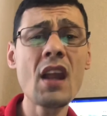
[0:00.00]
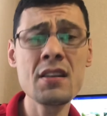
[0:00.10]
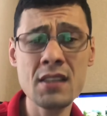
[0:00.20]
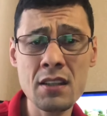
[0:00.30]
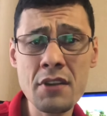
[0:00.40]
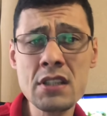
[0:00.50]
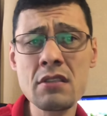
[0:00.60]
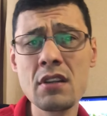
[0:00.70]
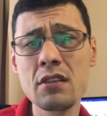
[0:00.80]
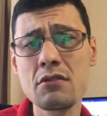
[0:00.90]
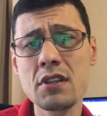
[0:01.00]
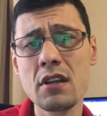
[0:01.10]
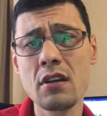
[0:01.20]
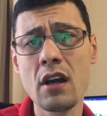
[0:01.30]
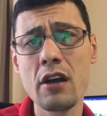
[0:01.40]
Соответственно,
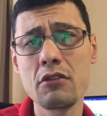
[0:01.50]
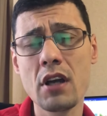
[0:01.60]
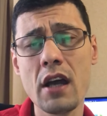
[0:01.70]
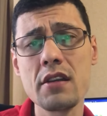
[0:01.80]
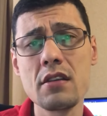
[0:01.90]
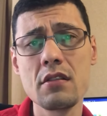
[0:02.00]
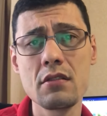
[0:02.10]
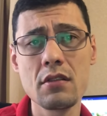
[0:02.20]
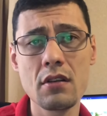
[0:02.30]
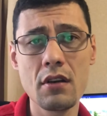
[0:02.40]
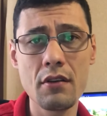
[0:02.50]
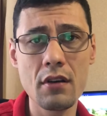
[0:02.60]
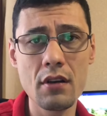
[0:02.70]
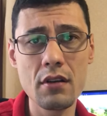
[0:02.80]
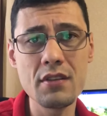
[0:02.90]
Друскинкаю крайне
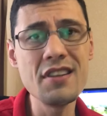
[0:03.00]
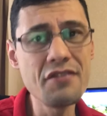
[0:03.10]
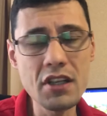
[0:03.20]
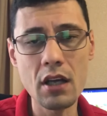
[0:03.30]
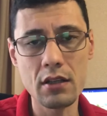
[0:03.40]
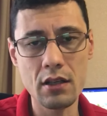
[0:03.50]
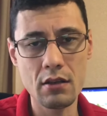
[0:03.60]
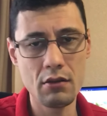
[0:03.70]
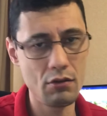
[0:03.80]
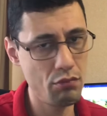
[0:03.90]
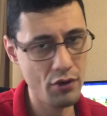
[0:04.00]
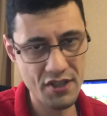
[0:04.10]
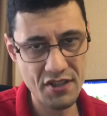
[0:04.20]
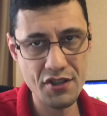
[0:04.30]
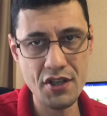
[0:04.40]
э, невыгодно любое
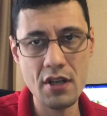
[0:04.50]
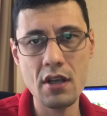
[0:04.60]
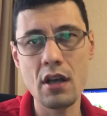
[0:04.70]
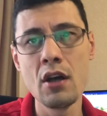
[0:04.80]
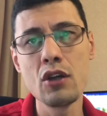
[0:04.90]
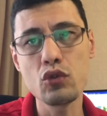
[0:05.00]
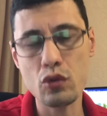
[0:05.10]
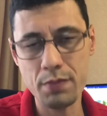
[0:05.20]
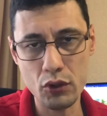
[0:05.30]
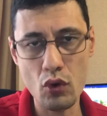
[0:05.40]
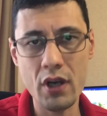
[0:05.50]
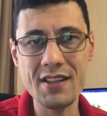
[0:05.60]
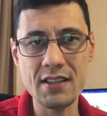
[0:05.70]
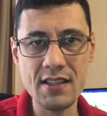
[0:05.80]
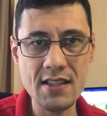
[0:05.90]
снижение турпотока
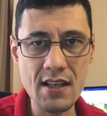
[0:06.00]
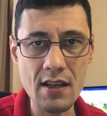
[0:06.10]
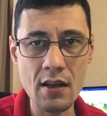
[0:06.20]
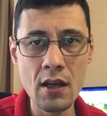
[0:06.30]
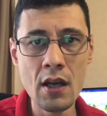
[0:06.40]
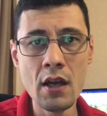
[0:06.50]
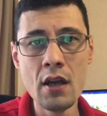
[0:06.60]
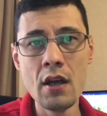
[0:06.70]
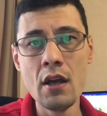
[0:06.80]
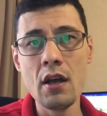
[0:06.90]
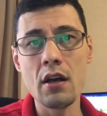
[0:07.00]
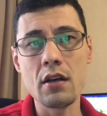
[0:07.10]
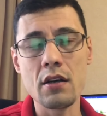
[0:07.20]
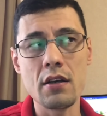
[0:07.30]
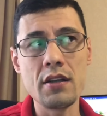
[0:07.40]
из России.
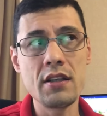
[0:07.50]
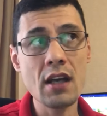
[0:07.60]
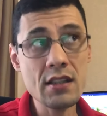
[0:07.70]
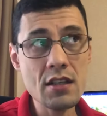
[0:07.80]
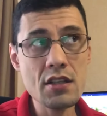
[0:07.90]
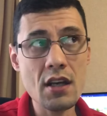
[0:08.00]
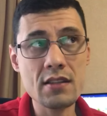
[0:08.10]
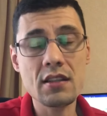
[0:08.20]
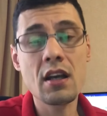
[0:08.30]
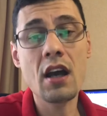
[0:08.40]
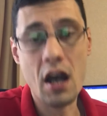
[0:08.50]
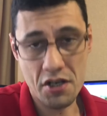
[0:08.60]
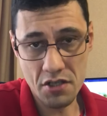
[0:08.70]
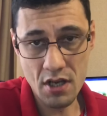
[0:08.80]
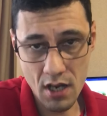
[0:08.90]
Э, я сейчас
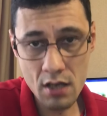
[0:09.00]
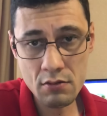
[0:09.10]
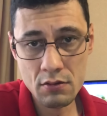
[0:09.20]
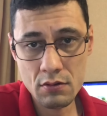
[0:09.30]
каждый день